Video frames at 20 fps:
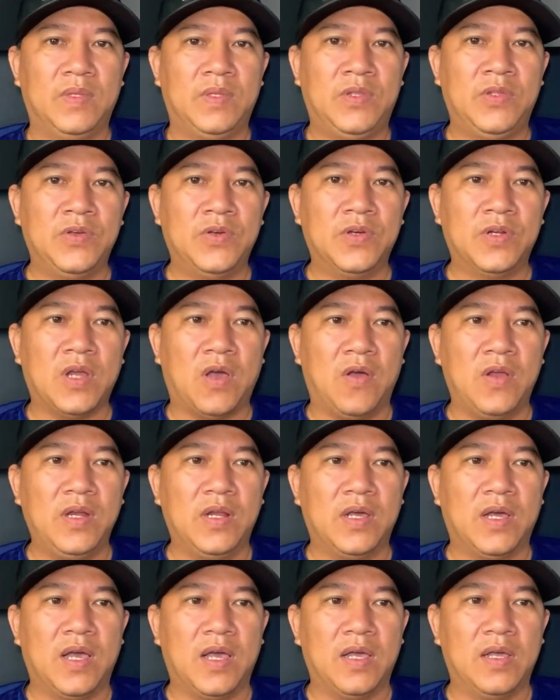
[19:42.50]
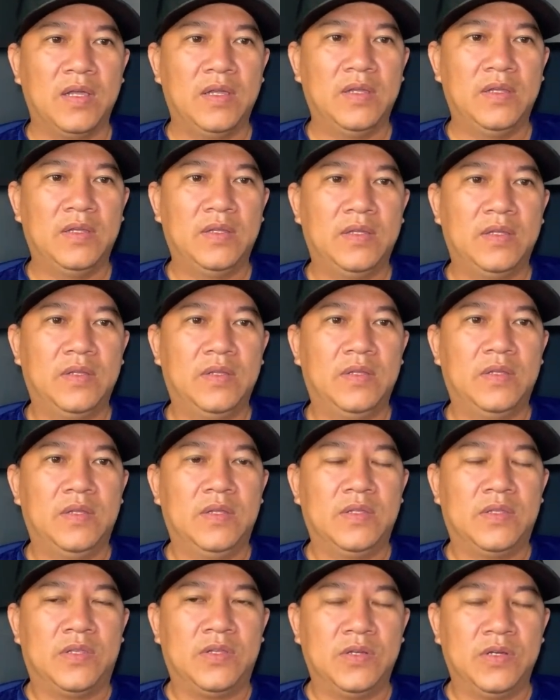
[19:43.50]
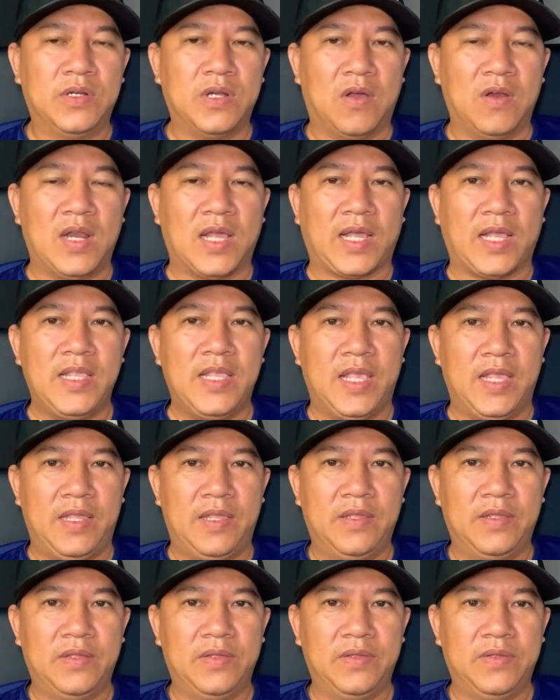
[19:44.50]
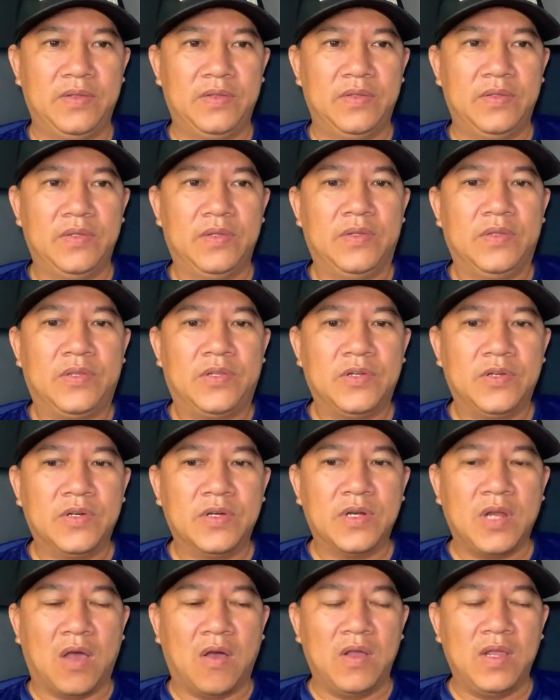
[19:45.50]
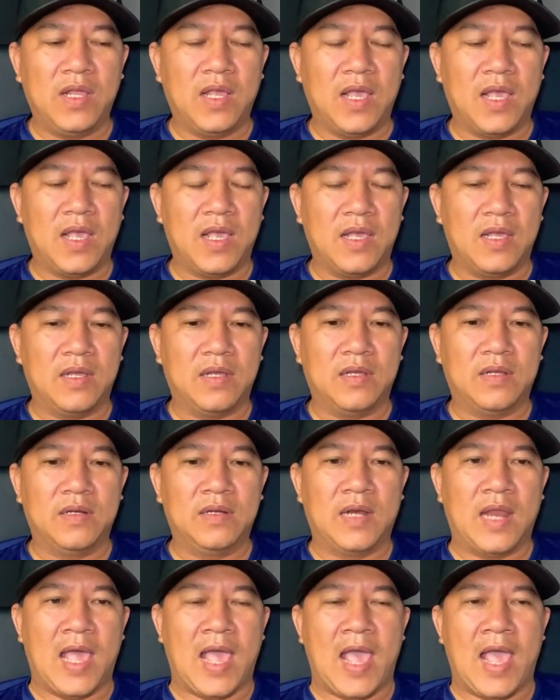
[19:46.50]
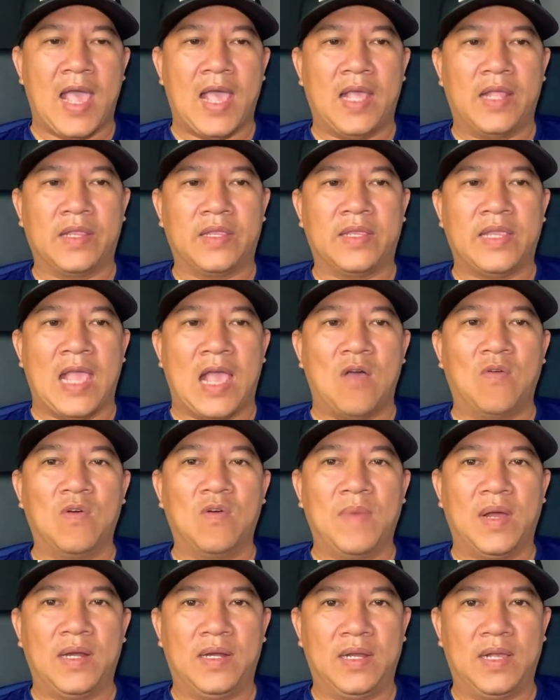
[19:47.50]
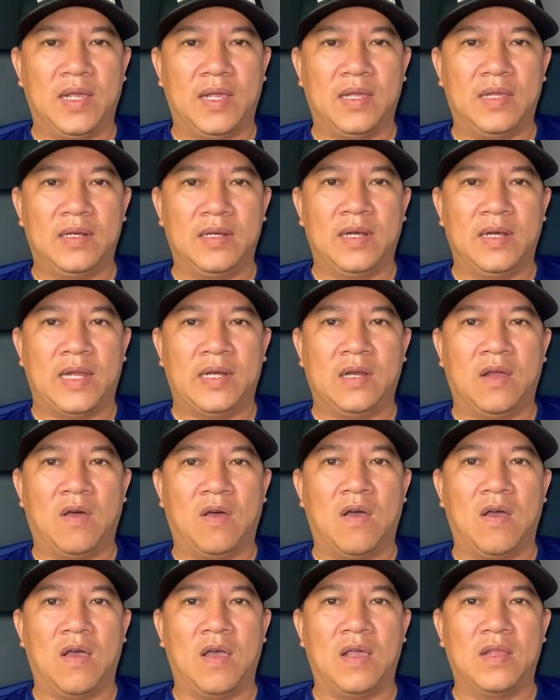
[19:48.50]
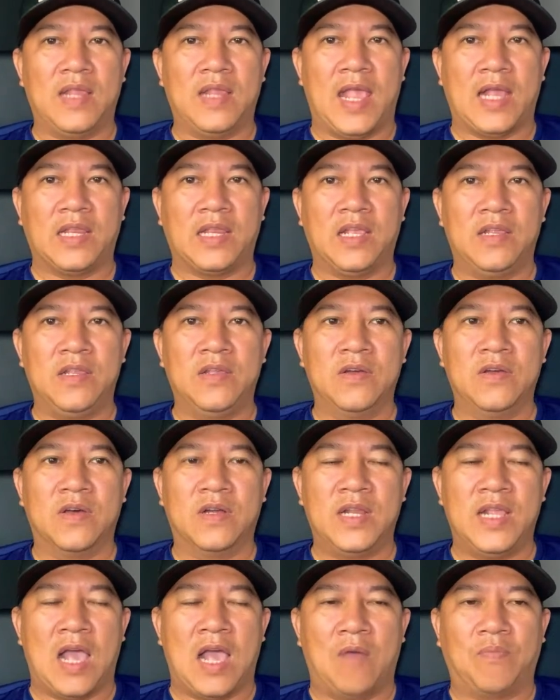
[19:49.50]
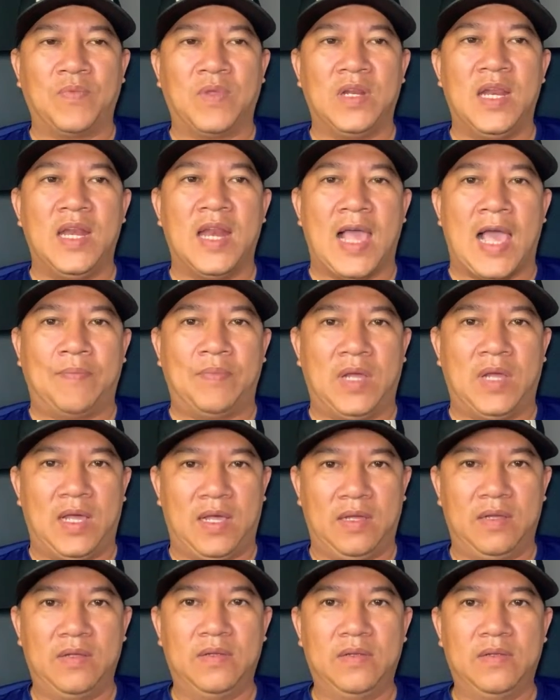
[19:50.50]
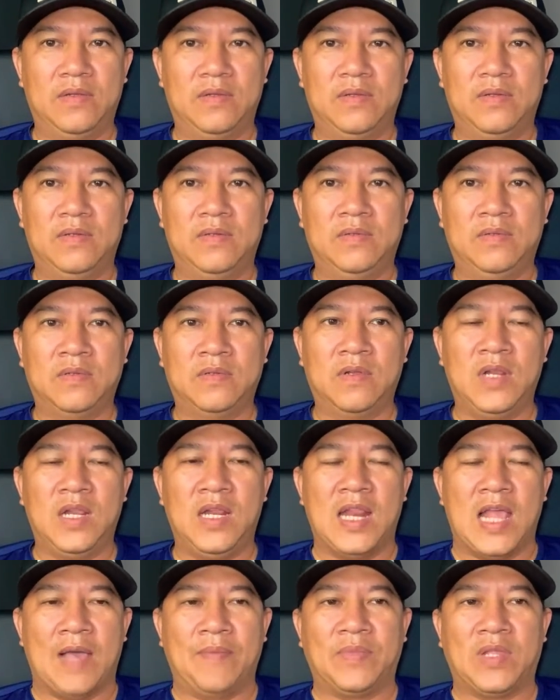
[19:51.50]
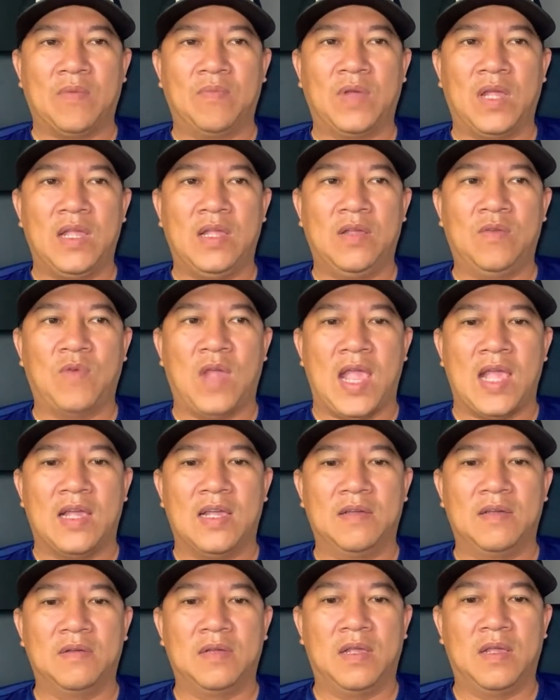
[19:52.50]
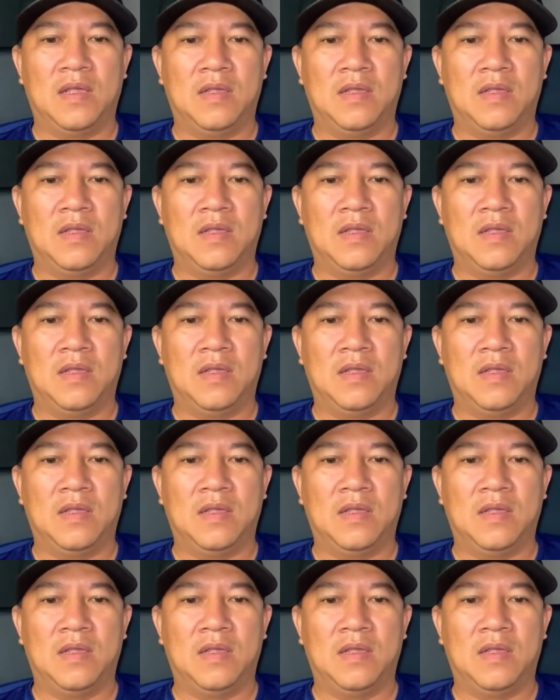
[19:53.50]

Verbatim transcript: chưa nói nữa chưa nói là cái gì chưa nói á, là cháu của mình á, là nó dạng như vừa đi học vừa đi làm đó nó đi làm trong cái quán